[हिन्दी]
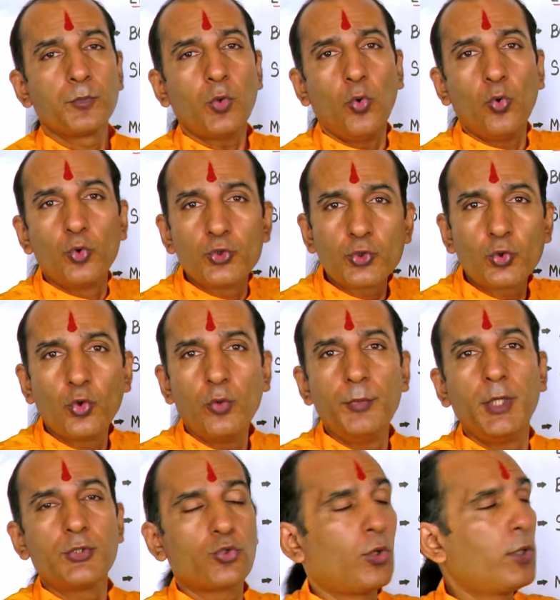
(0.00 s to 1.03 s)
तो उसको
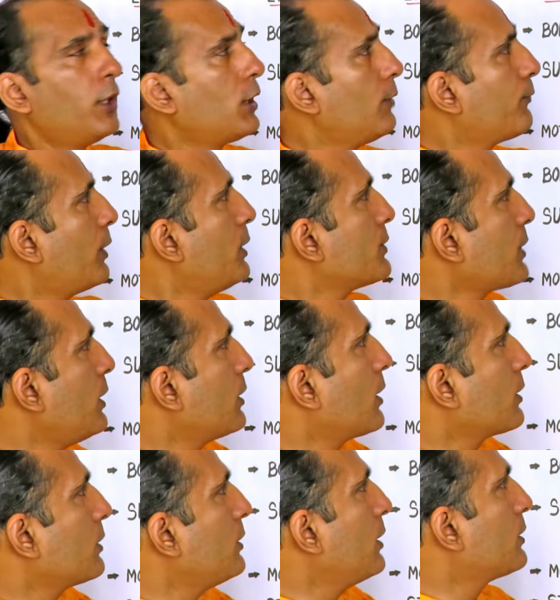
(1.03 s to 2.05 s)
भी ये चोले की फली सही
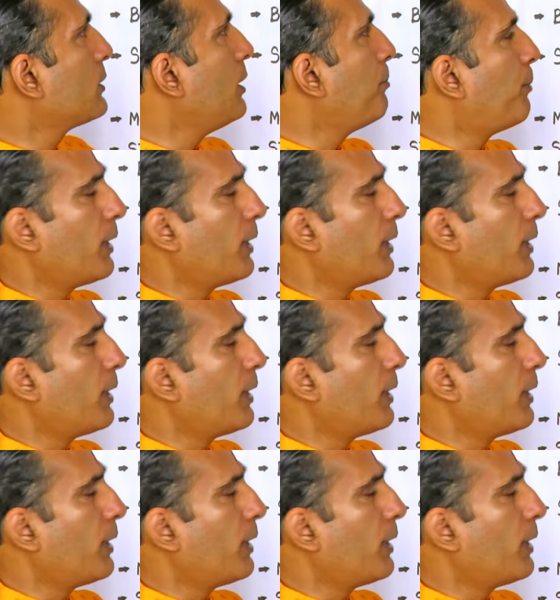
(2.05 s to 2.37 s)
करती है इतने